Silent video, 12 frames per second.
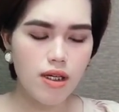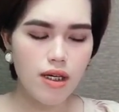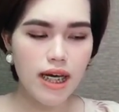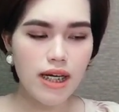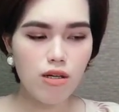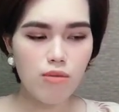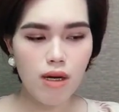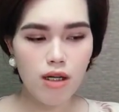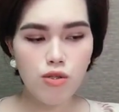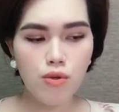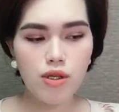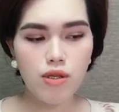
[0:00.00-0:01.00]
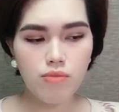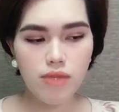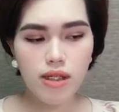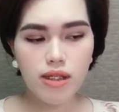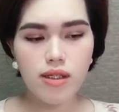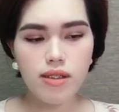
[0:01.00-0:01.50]
Anh còn mắng tôi không
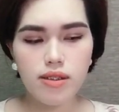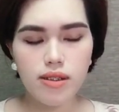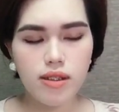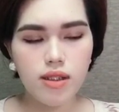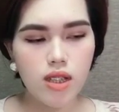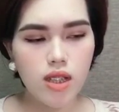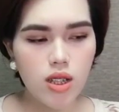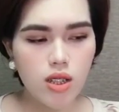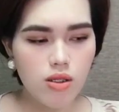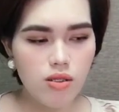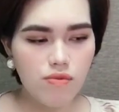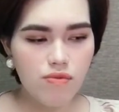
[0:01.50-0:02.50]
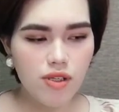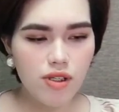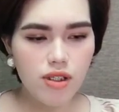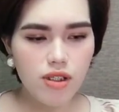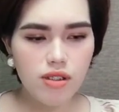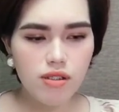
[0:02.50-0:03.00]
tiếc lời với
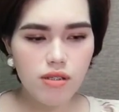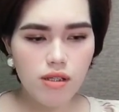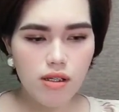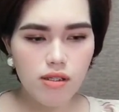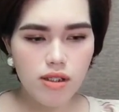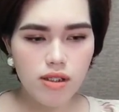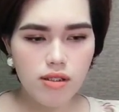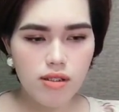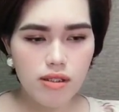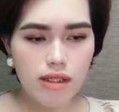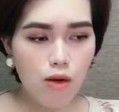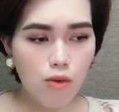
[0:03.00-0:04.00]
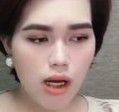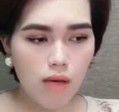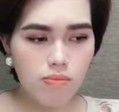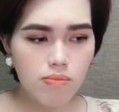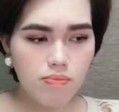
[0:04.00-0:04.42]
những lời đau lòng